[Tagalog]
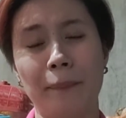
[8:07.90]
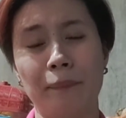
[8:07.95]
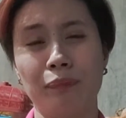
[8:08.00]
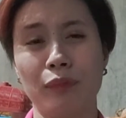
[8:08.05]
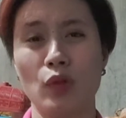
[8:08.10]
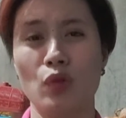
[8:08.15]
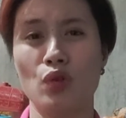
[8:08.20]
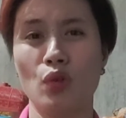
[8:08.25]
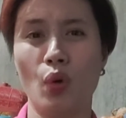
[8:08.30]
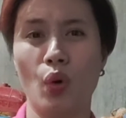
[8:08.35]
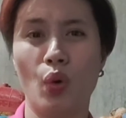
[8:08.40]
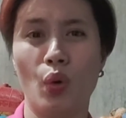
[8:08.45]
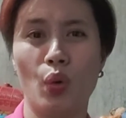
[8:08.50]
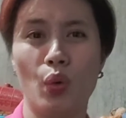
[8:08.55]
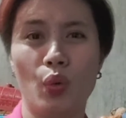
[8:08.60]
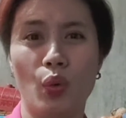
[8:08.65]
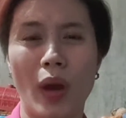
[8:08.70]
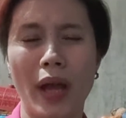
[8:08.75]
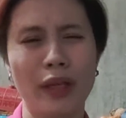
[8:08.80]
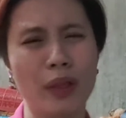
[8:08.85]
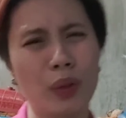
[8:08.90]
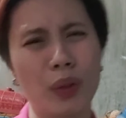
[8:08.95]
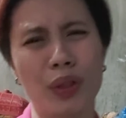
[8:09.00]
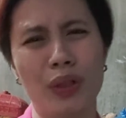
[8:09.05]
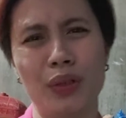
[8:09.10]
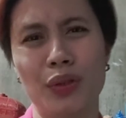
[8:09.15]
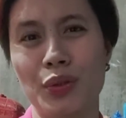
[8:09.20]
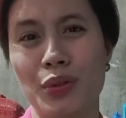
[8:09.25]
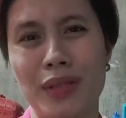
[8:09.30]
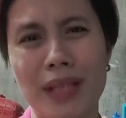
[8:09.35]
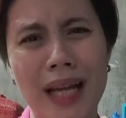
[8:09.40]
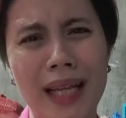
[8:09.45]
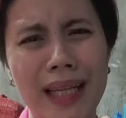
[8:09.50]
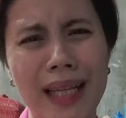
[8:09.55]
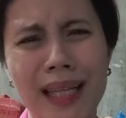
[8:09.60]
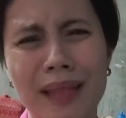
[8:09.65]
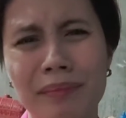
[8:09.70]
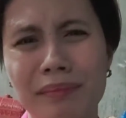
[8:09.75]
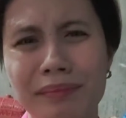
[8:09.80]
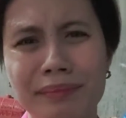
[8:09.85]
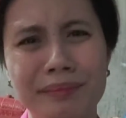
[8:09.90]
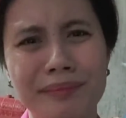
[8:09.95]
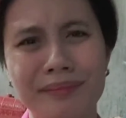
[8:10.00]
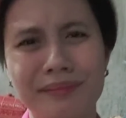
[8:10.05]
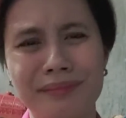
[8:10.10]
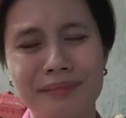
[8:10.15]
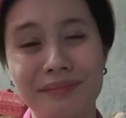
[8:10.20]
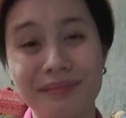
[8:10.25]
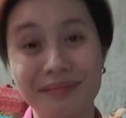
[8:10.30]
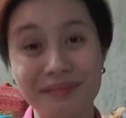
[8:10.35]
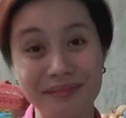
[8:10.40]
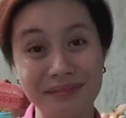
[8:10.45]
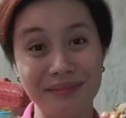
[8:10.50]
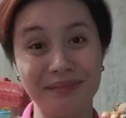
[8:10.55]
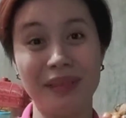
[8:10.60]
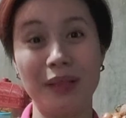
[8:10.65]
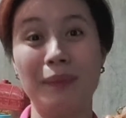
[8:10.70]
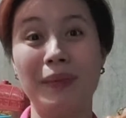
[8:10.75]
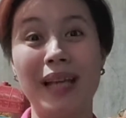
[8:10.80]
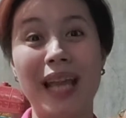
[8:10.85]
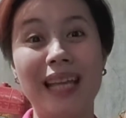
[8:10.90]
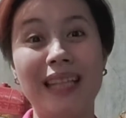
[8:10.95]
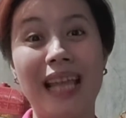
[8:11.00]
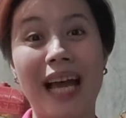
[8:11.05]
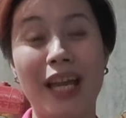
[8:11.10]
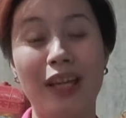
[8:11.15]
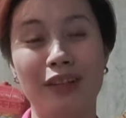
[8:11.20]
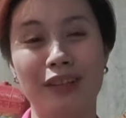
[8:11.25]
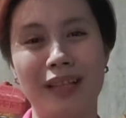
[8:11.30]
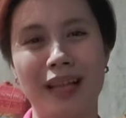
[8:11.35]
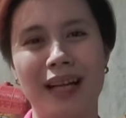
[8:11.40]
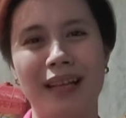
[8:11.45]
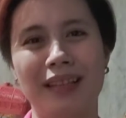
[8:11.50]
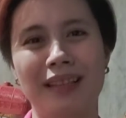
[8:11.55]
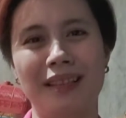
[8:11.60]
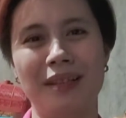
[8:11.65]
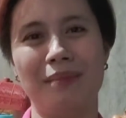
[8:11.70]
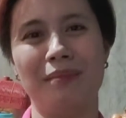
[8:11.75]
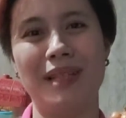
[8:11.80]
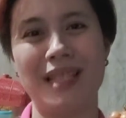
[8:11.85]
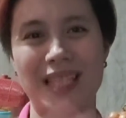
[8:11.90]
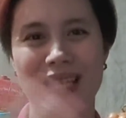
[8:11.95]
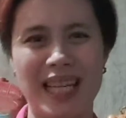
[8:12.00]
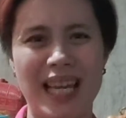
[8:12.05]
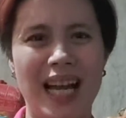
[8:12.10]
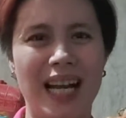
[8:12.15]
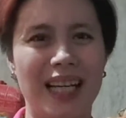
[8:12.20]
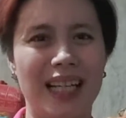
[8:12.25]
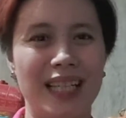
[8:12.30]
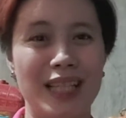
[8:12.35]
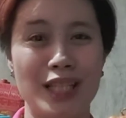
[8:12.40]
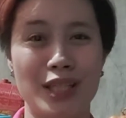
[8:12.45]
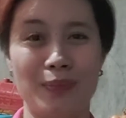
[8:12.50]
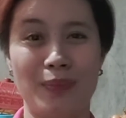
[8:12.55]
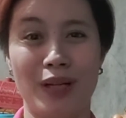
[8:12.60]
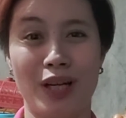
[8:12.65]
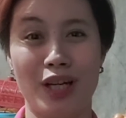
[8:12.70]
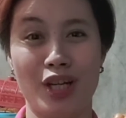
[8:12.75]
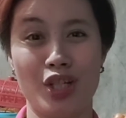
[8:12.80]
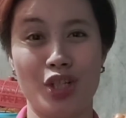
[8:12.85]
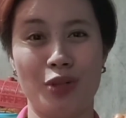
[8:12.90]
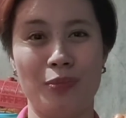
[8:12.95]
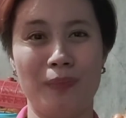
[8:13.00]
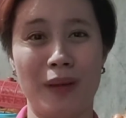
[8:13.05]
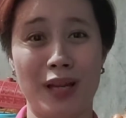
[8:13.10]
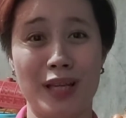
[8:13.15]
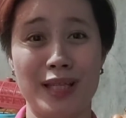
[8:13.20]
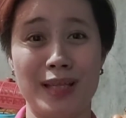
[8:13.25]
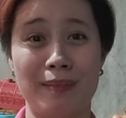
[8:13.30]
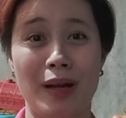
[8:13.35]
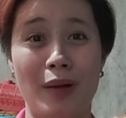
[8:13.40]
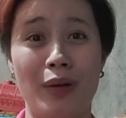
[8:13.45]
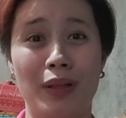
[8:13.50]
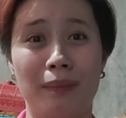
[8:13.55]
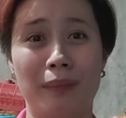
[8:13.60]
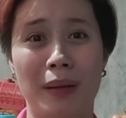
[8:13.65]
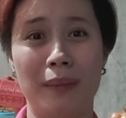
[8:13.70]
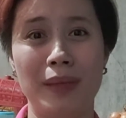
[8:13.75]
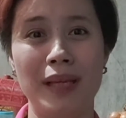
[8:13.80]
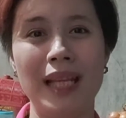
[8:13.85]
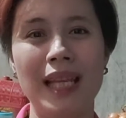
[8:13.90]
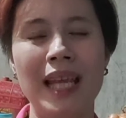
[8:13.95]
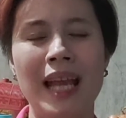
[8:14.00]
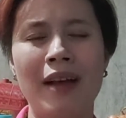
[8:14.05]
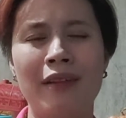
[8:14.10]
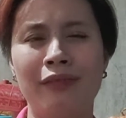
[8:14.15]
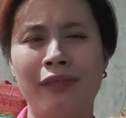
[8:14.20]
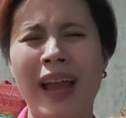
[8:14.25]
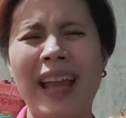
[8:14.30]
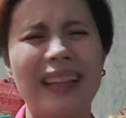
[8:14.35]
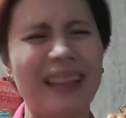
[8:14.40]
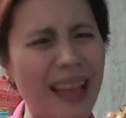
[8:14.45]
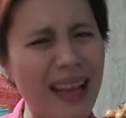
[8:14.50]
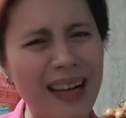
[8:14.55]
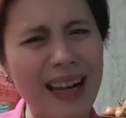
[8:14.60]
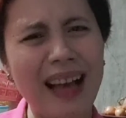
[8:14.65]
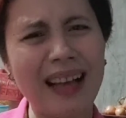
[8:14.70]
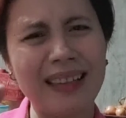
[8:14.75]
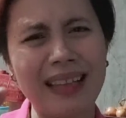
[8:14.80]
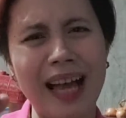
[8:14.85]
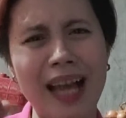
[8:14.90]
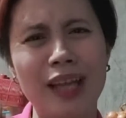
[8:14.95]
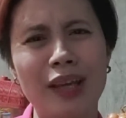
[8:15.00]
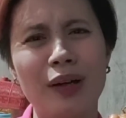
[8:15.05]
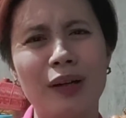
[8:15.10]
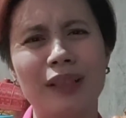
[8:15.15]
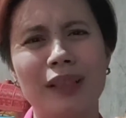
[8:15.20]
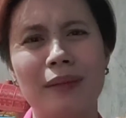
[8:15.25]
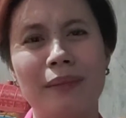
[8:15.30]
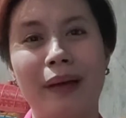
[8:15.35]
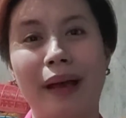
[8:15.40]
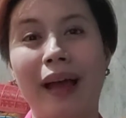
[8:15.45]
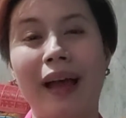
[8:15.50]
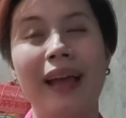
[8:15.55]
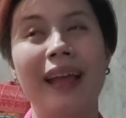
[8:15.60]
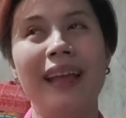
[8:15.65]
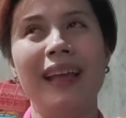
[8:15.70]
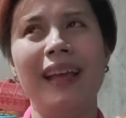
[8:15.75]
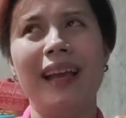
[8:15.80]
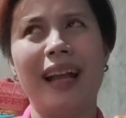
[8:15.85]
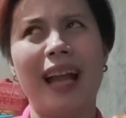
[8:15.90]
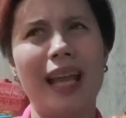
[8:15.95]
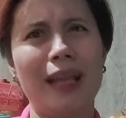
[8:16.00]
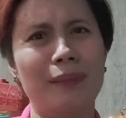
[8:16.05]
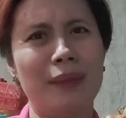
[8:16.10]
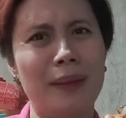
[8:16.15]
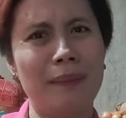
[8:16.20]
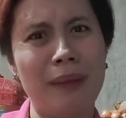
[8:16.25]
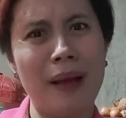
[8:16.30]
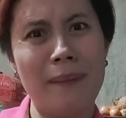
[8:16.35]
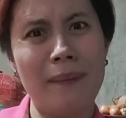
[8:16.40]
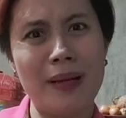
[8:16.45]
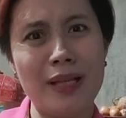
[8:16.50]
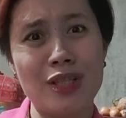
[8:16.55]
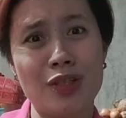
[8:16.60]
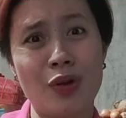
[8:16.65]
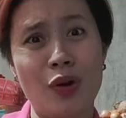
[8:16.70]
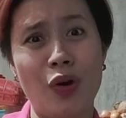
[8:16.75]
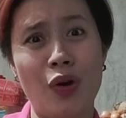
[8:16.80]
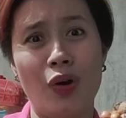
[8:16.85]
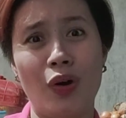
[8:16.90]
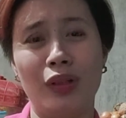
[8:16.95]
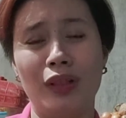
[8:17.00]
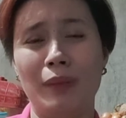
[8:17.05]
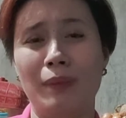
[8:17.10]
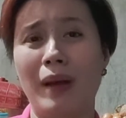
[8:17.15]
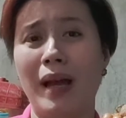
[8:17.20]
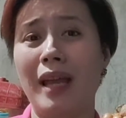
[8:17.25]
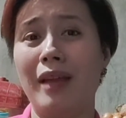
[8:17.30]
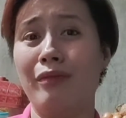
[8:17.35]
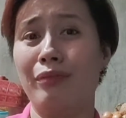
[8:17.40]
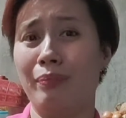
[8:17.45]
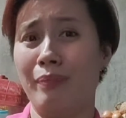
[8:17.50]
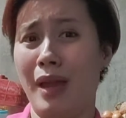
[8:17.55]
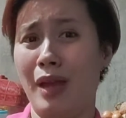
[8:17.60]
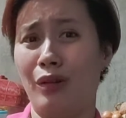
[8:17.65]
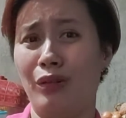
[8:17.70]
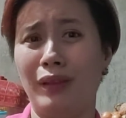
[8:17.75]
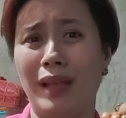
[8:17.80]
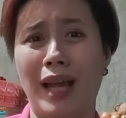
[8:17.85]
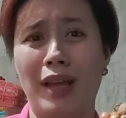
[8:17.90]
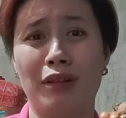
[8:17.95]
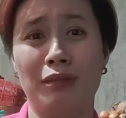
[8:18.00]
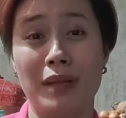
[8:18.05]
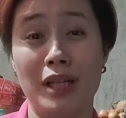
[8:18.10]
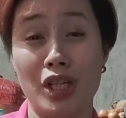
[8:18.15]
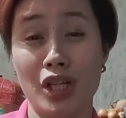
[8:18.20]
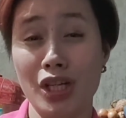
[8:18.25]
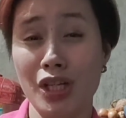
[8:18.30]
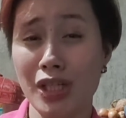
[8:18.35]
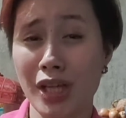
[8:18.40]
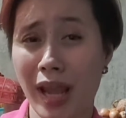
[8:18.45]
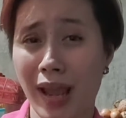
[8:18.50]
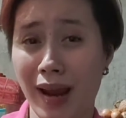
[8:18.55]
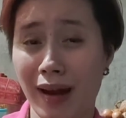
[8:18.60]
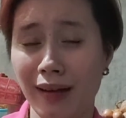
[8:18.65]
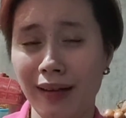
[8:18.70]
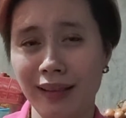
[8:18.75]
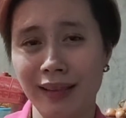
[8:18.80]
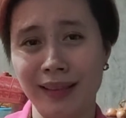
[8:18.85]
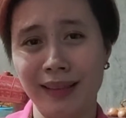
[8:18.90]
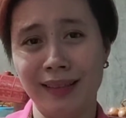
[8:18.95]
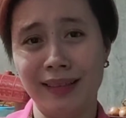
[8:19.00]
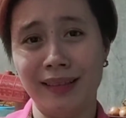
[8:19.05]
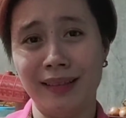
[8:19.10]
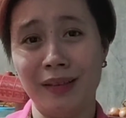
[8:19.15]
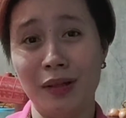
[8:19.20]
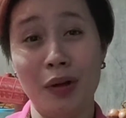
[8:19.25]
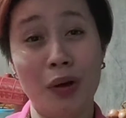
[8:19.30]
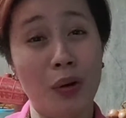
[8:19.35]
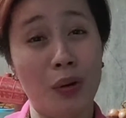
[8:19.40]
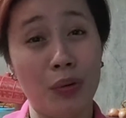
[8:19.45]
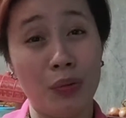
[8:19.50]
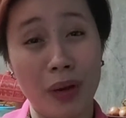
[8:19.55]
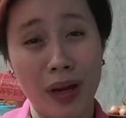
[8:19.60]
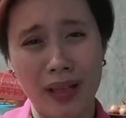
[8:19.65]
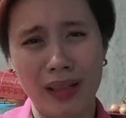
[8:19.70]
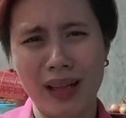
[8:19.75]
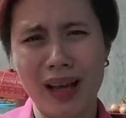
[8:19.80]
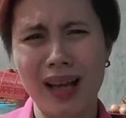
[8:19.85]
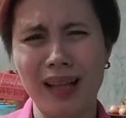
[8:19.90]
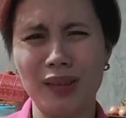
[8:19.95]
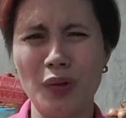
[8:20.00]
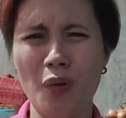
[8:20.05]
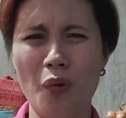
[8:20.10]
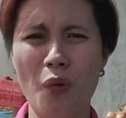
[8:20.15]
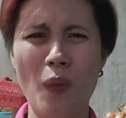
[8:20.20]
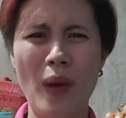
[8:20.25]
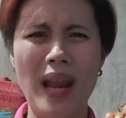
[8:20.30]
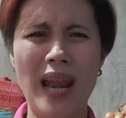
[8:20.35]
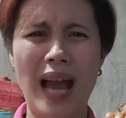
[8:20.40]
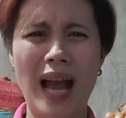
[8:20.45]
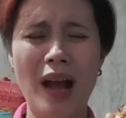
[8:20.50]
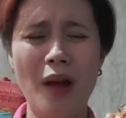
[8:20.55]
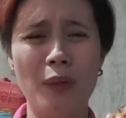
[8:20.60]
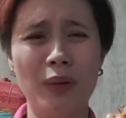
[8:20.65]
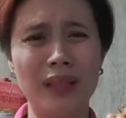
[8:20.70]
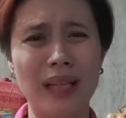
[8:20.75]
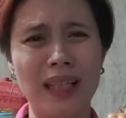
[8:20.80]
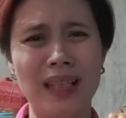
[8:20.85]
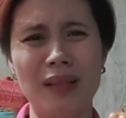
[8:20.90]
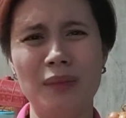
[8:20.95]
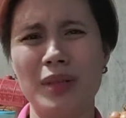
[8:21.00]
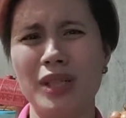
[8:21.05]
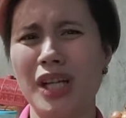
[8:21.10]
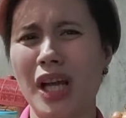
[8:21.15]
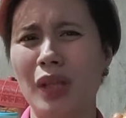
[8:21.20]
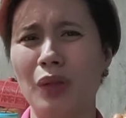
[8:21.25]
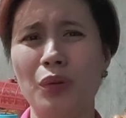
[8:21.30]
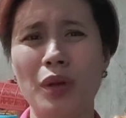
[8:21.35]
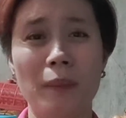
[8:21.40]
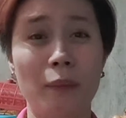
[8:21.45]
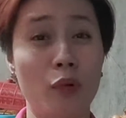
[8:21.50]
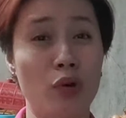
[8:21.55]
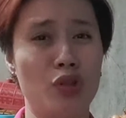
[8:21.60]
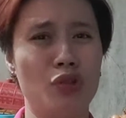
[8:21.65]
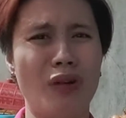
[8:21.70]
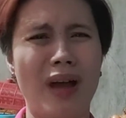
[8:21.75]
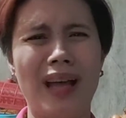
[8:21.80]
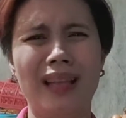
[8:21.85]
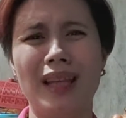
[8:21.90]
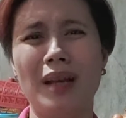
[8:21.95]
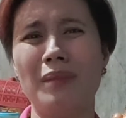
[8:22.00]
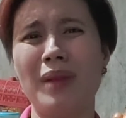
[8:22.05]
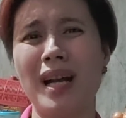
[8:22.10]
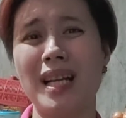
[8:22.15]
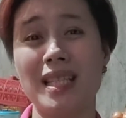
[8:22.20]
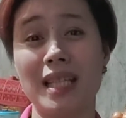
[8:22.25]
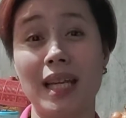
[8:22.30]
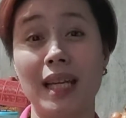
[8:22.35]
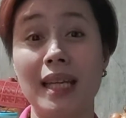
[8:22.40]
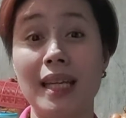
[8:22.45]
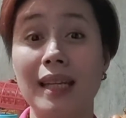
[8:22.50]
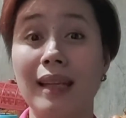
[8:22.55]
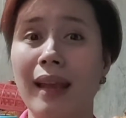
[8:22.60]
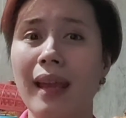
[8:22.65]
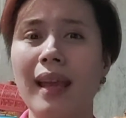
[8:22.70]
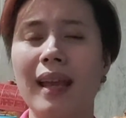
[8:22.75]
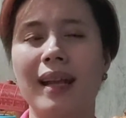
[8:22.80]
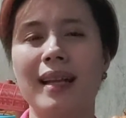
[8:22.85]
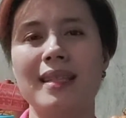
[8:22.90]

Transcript: So, ayun. So, sana magbigay tayo ng masayang inspirasyon para sa bawat pamilya. Fighting lang tayo, di ba? Kahit magpapasko, di ba? If meron tayong mai-share, why not? Kung wala, huwag natin masyadong i-push yung ating mga sarili.